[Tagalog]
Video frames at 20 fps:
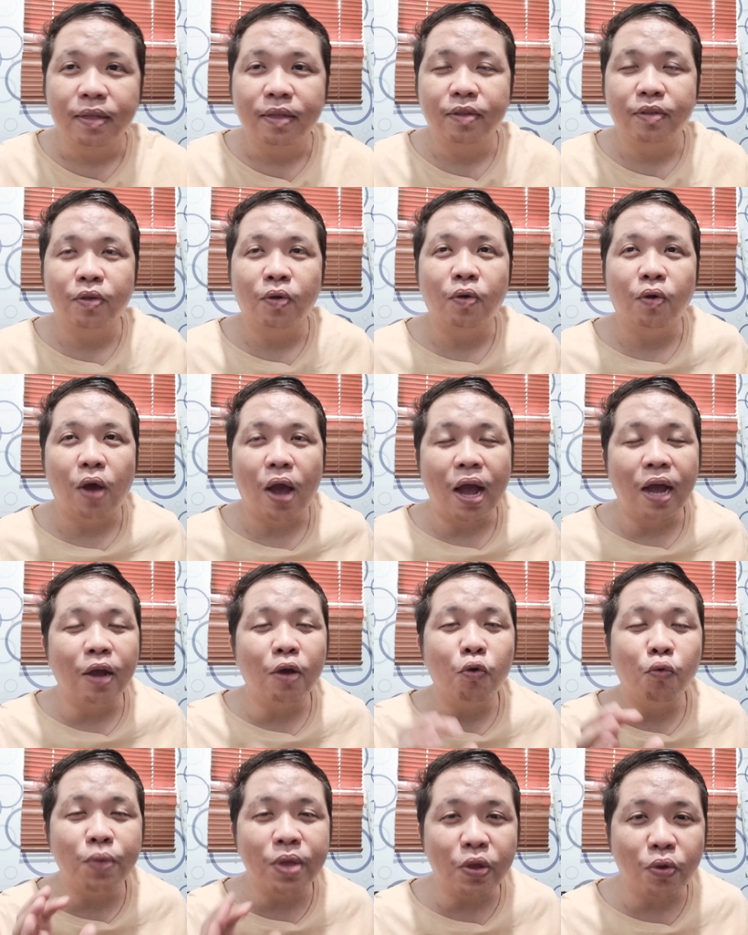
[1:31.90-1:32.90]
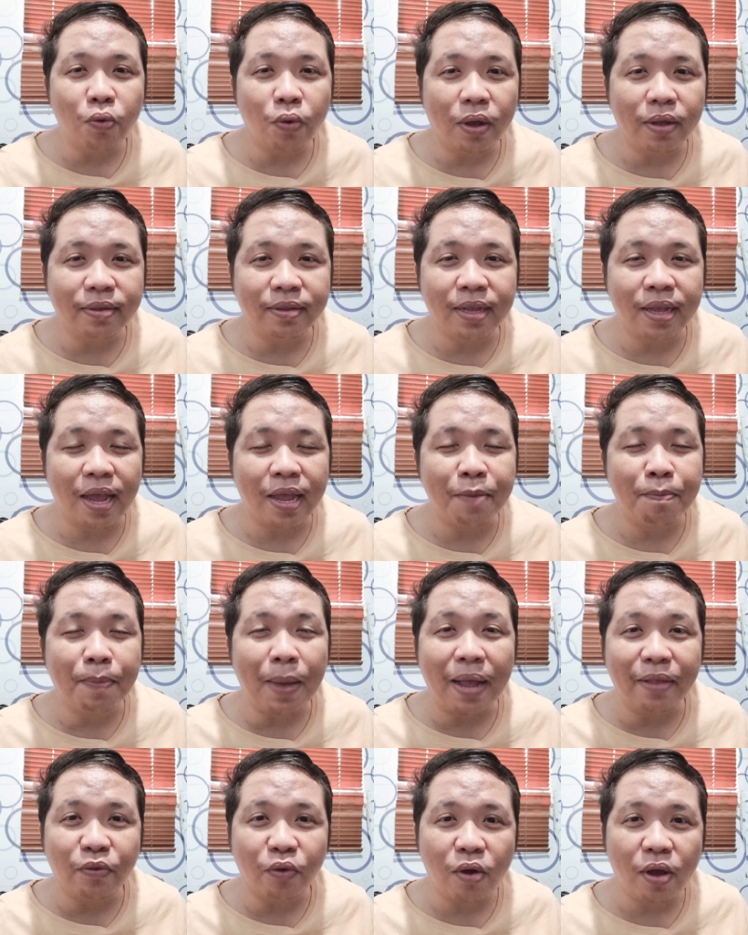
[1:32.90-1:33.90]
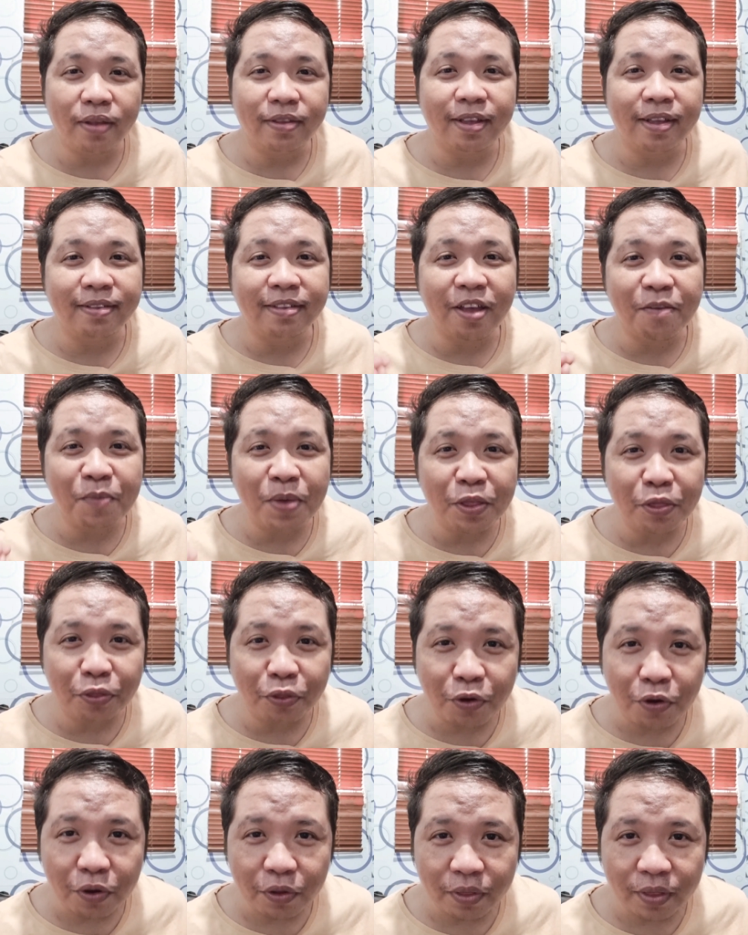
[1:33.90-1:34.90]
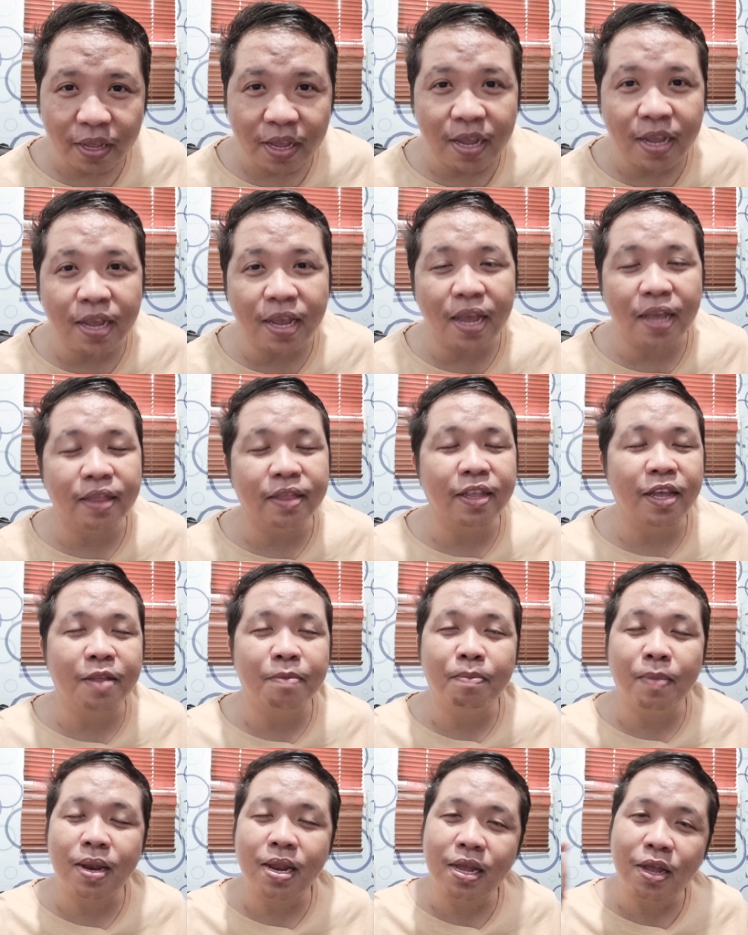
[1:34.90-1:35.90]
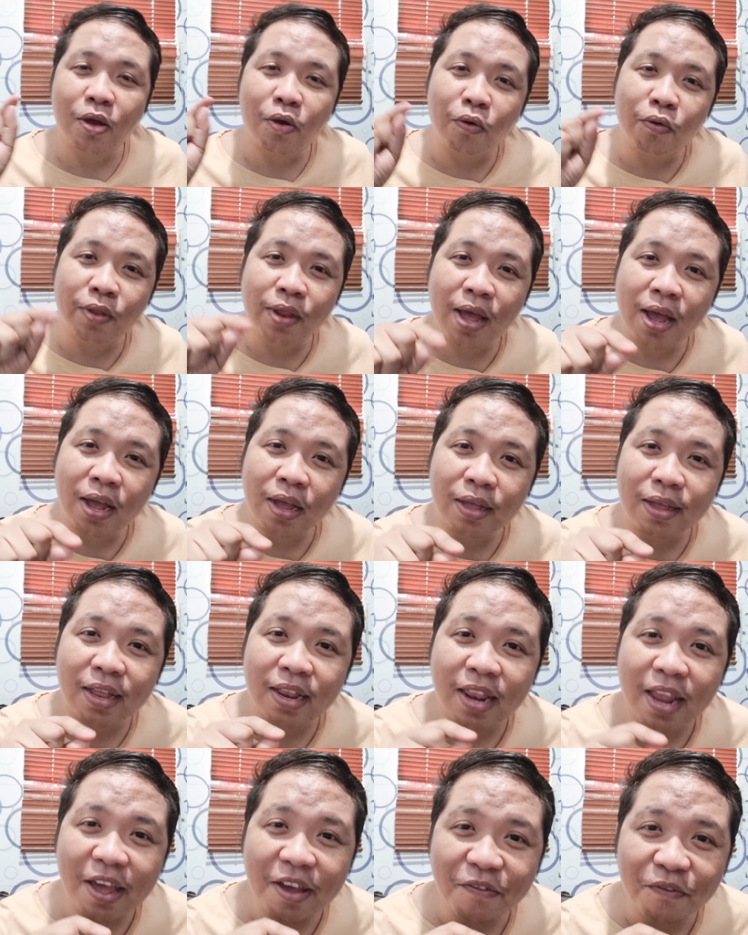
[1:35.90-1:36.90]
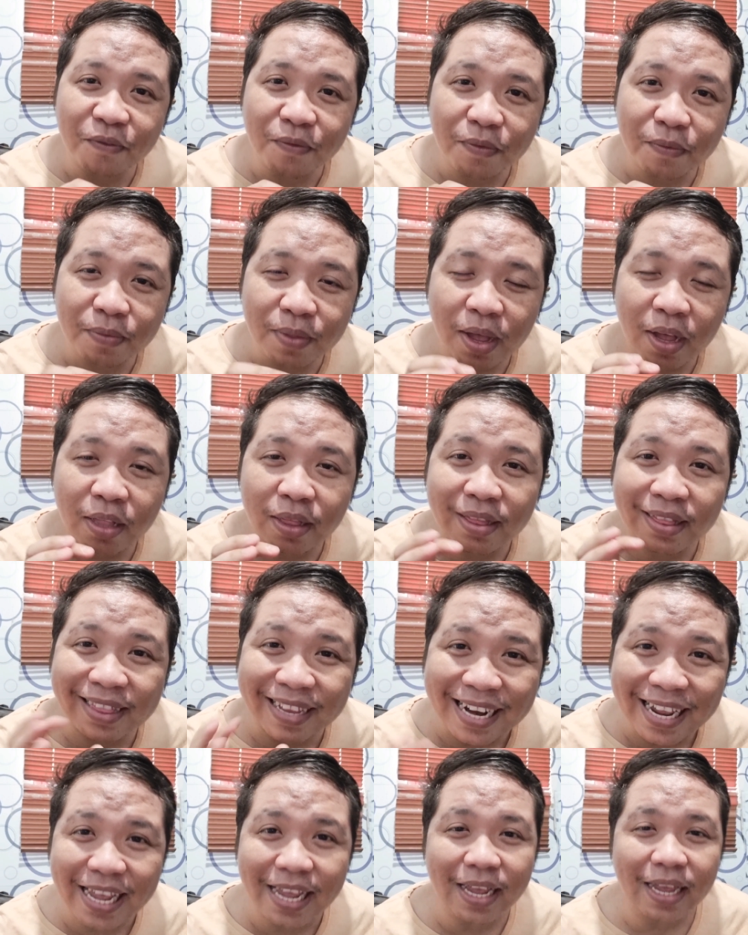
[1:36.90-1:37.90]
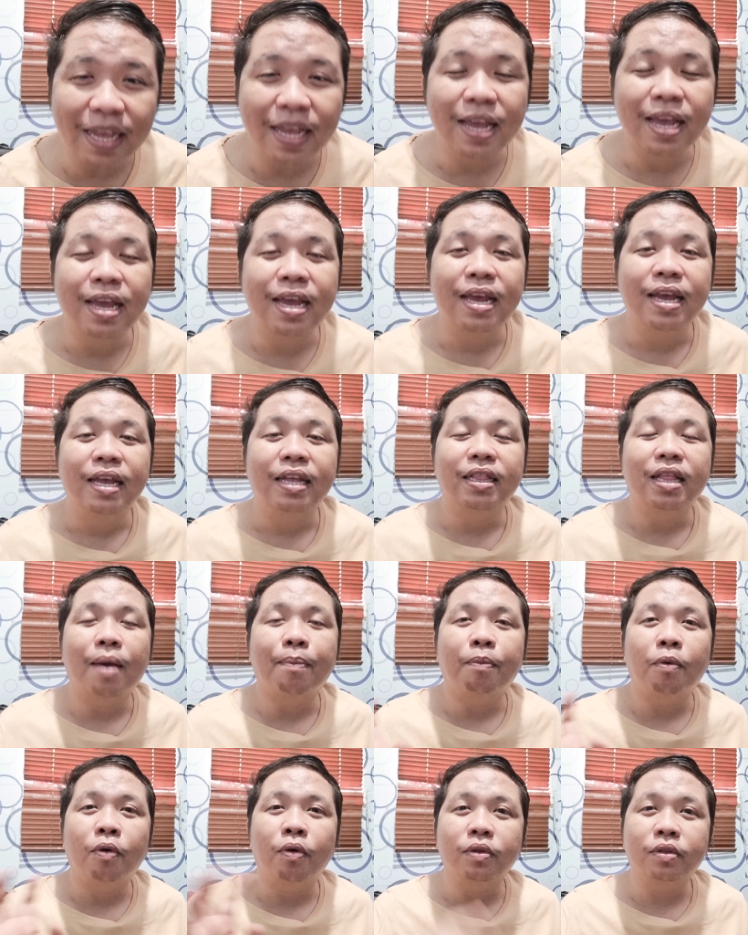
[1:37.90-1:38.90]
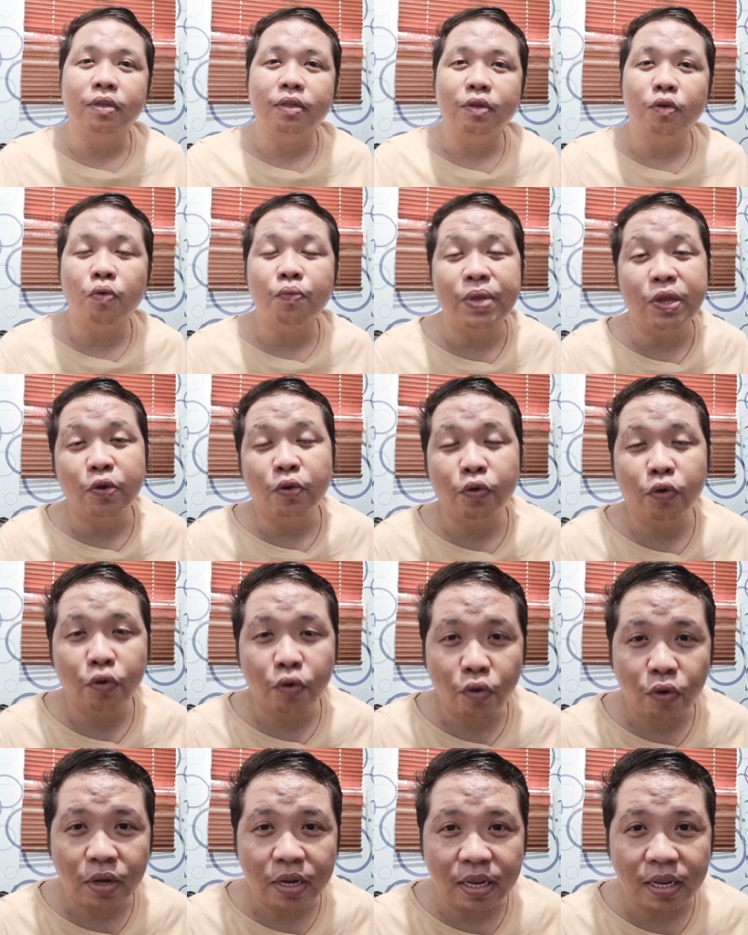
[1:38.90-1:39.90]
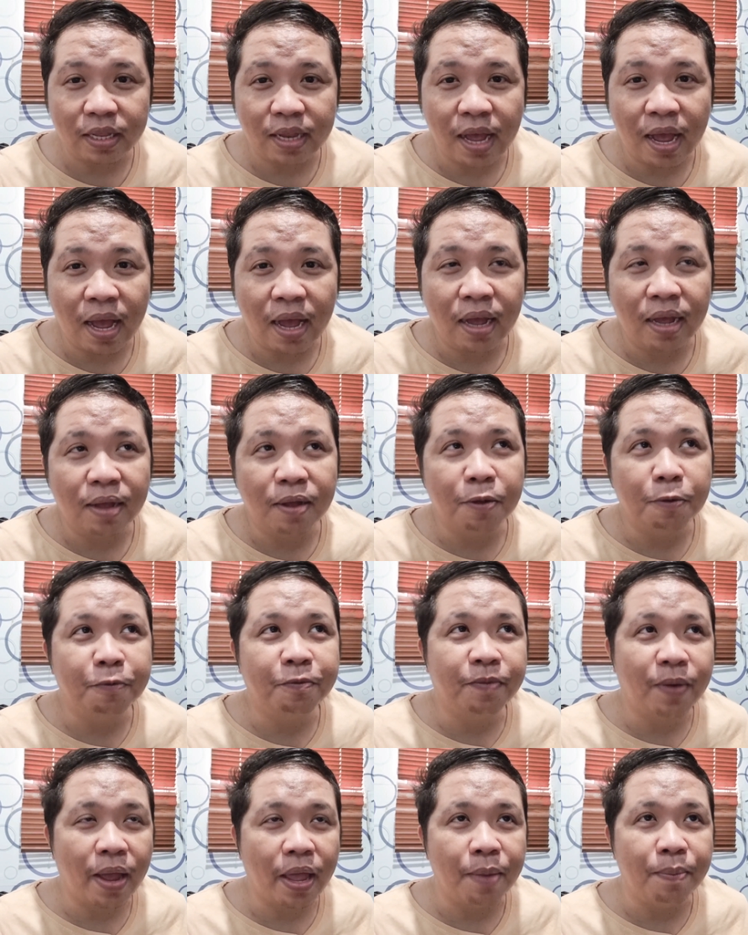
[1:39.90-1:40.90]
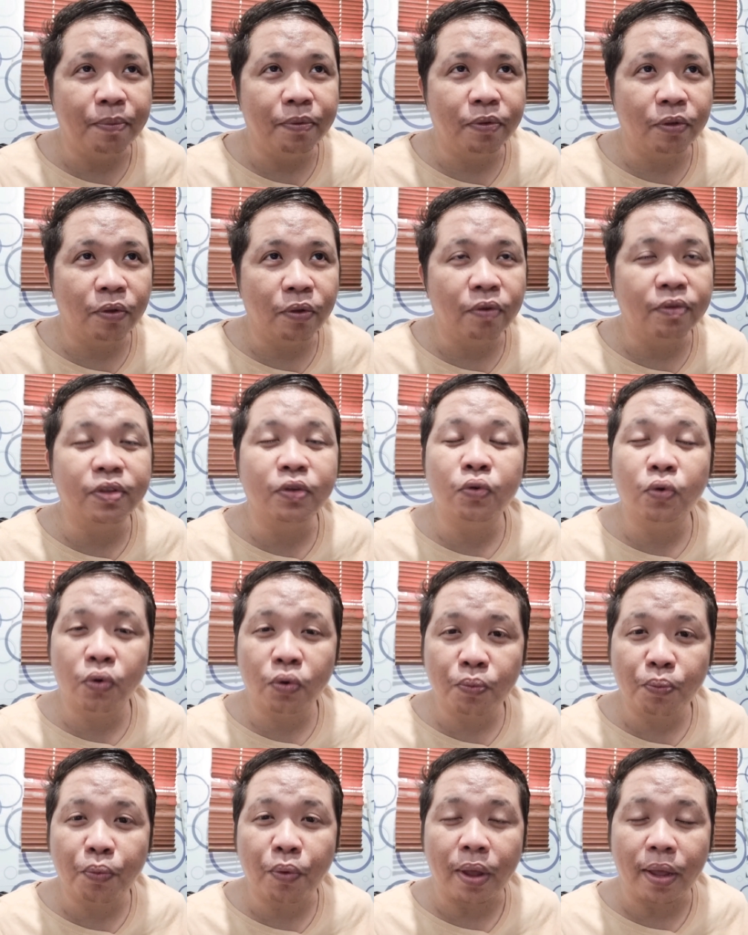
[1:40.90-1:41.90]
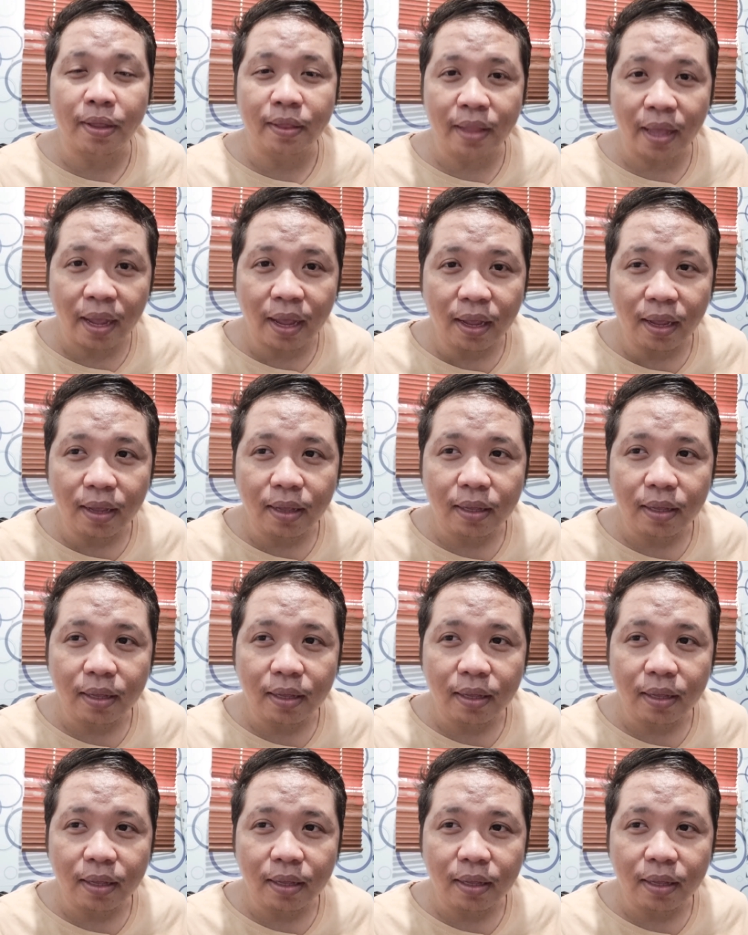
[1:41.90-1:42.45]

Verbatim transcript: So, ang uwi ko kasi ay pasok kasi 7.30 and then balik ako ng 11, ng 3. Tapos, uwi ko na nun ng 5. So, siguro pwede.